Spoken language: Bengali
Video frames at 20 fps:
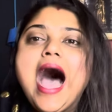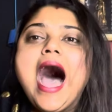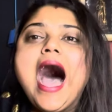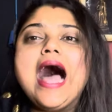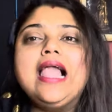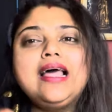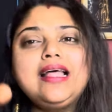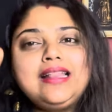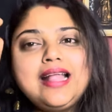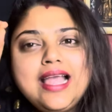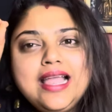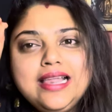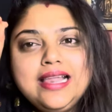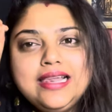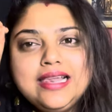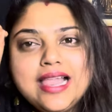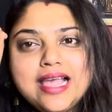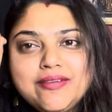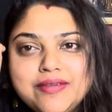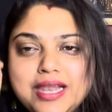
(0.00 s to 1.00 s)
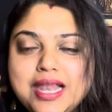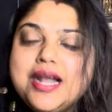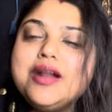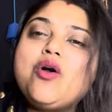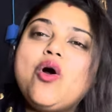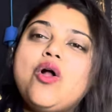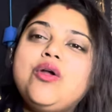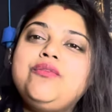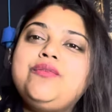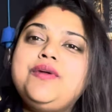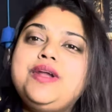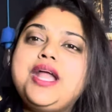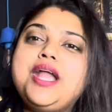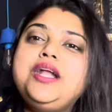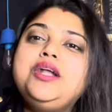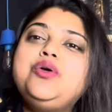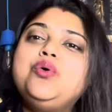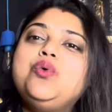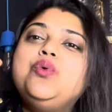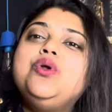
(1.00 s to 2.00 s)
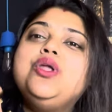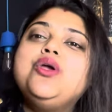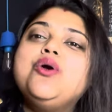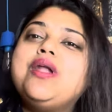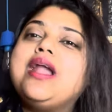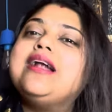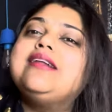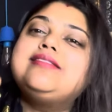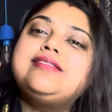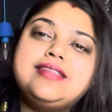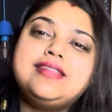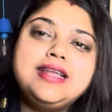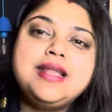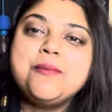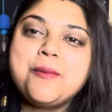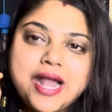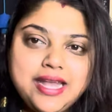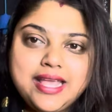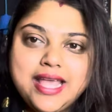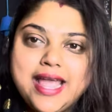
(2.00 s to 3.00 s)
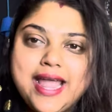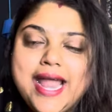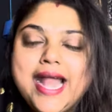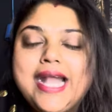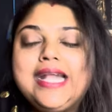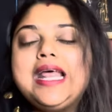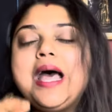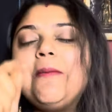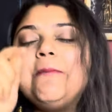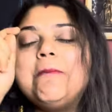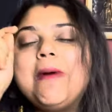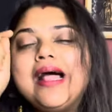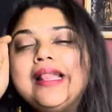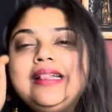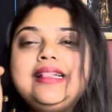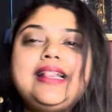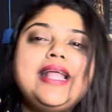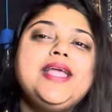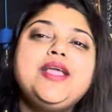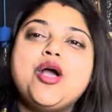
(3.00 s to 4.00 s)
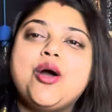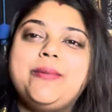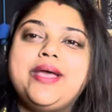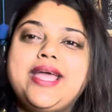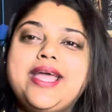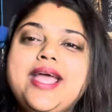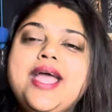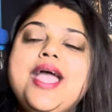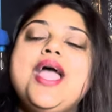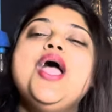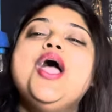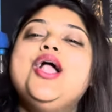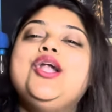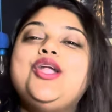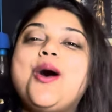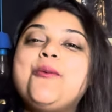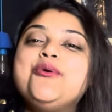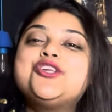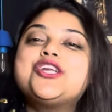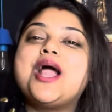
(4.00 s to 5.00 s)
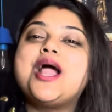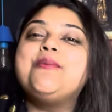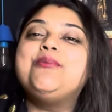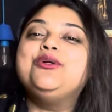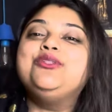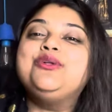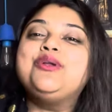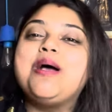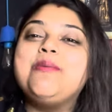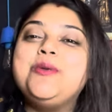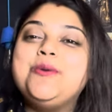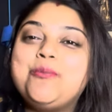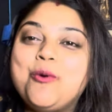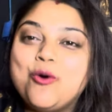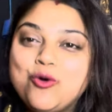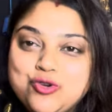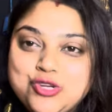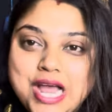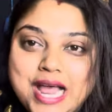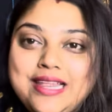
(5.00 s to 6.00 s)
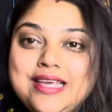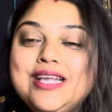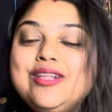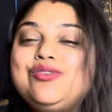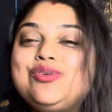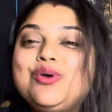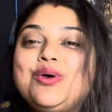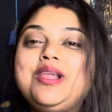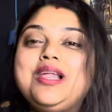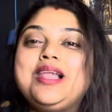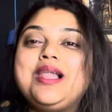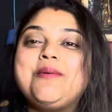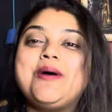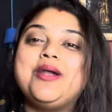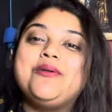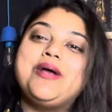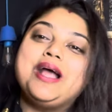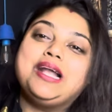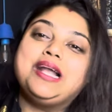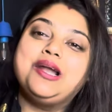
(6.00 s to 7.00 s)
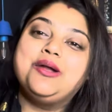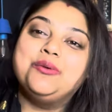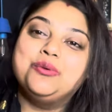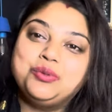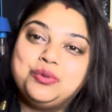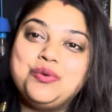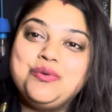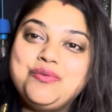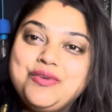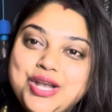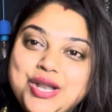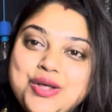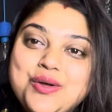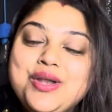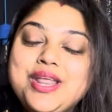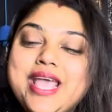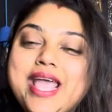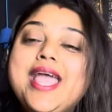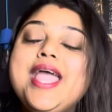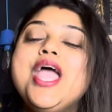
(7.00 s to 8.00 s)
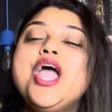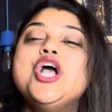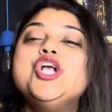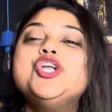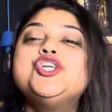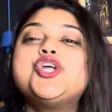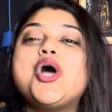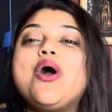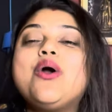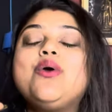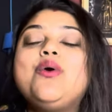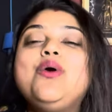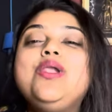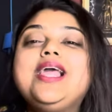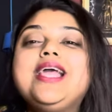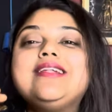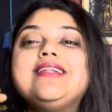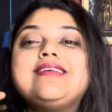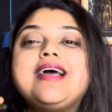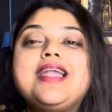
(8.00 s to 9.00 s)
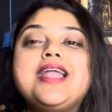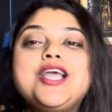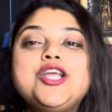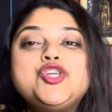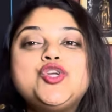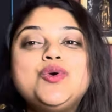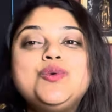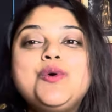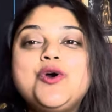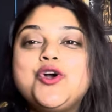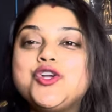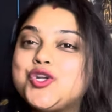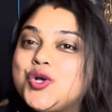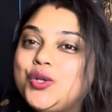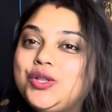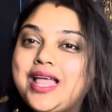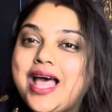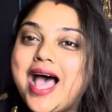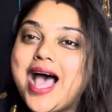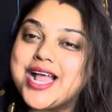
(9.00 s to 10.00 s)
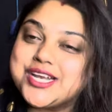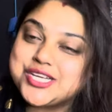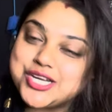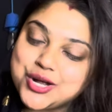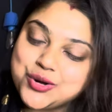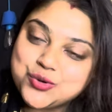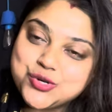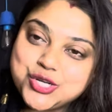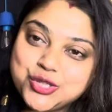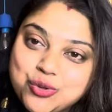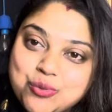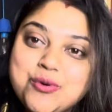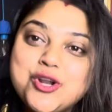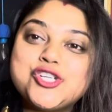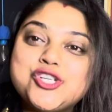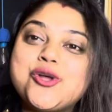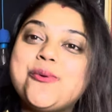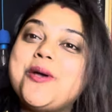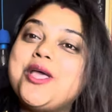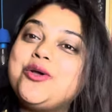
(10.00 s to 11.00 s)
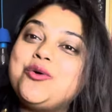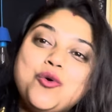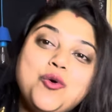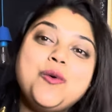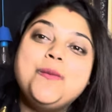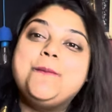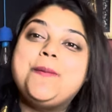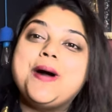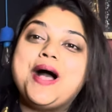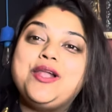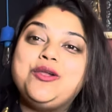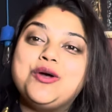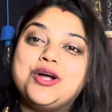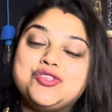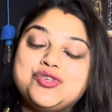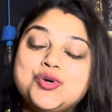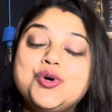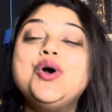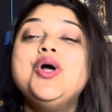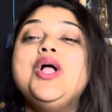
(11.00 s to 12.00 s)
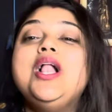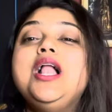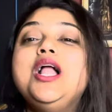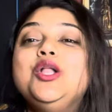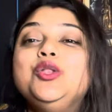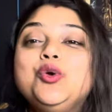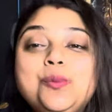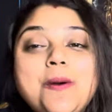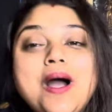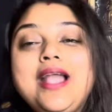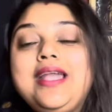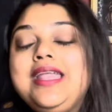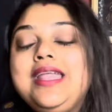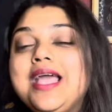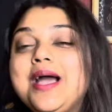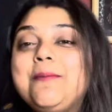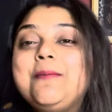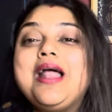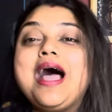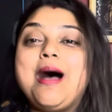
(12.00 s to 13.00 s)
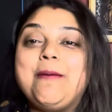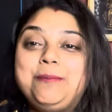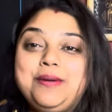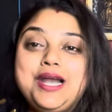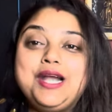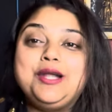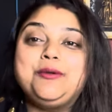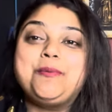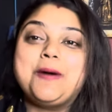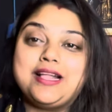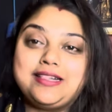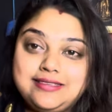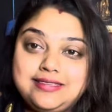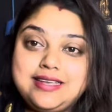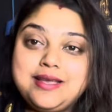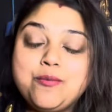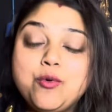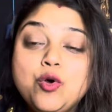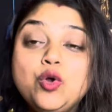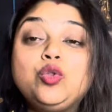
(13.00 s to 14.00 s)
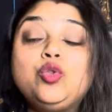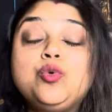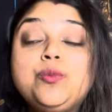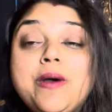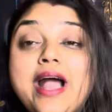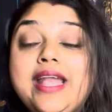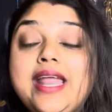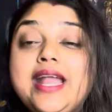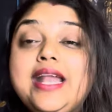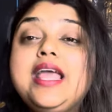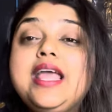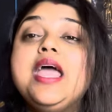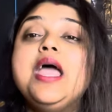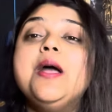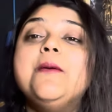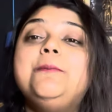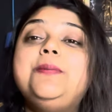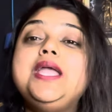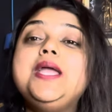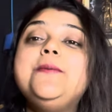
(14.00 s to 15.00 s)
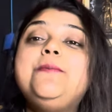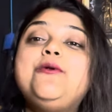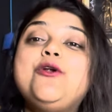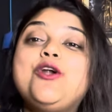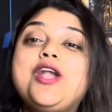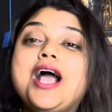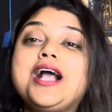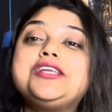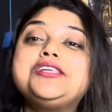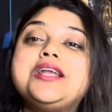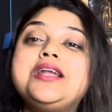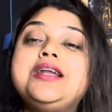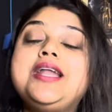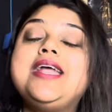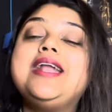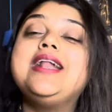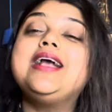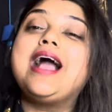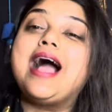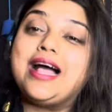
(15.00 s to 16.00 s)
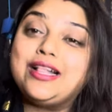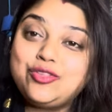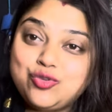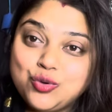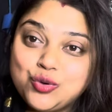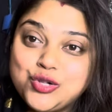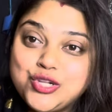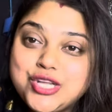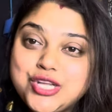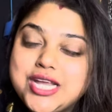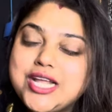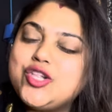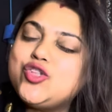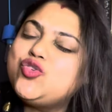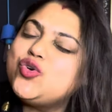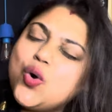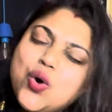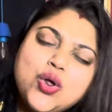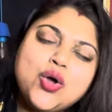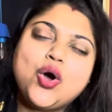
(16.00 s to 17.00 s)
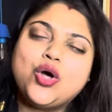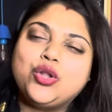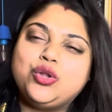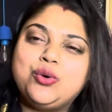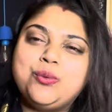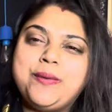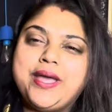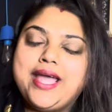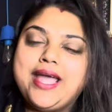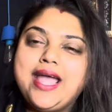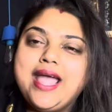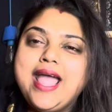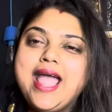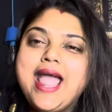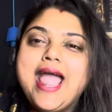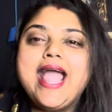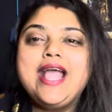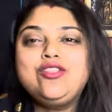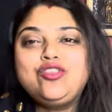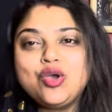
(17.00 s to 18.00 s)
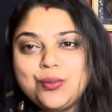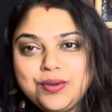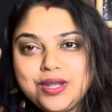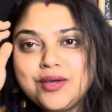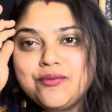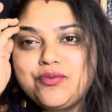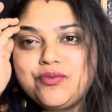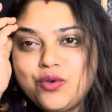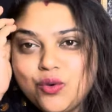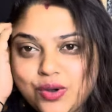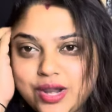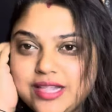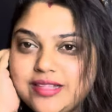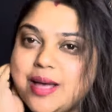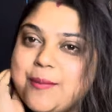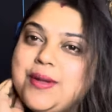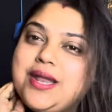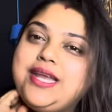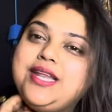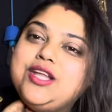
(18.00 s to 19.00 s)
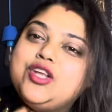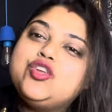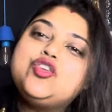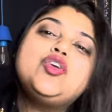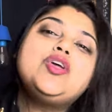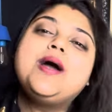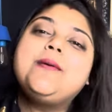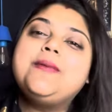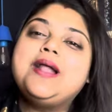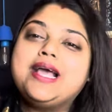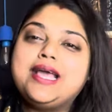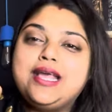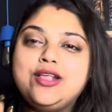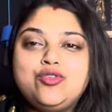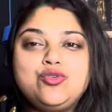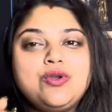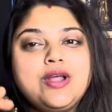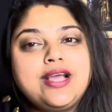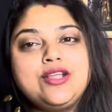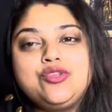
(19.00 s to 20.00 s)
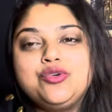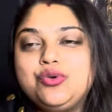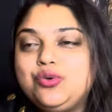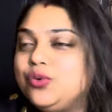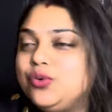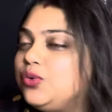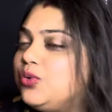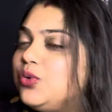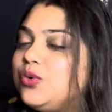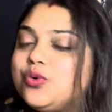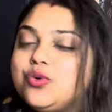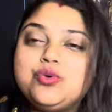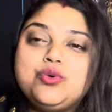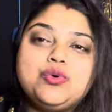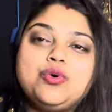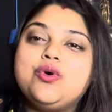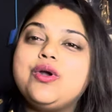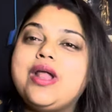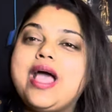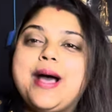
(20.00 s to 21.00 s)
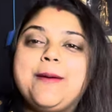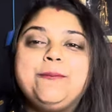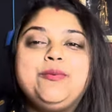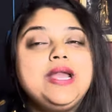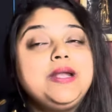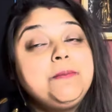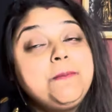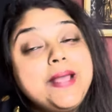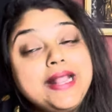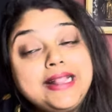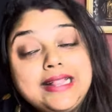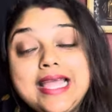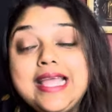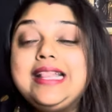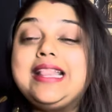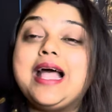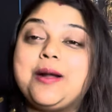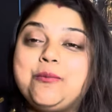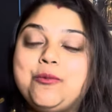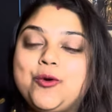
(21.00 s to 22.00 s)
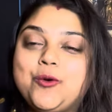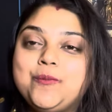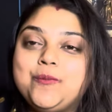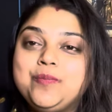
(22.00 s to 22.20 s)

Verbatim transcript: আলাদাই লেভেলের কনফিডেন্ট উনি ওনার সিনেমা নিয়ে এটা মানতেই হবে নমস্কার বন্ধুরা আমি পৌশালী চলে এলাম আরও একটা নতুন ভিডিও নিয়ে সকলকে জানাই শুভ সন্ধ্যা আশা করছি তোমরা সবাই খুব ভালো আছো তুফান নিয়ে আমরা আপডেট পাচ্ছি এবং তুফানের প্রি প্রোডাকশনের কাজ চলছে জোর কদমে এই ছবিটা ফ্লোরে যাবে নিশ্চয়ই আমরা কিছু না কিছু টুকটুক টুকটুক করে আপডেট পেতেই থাকবো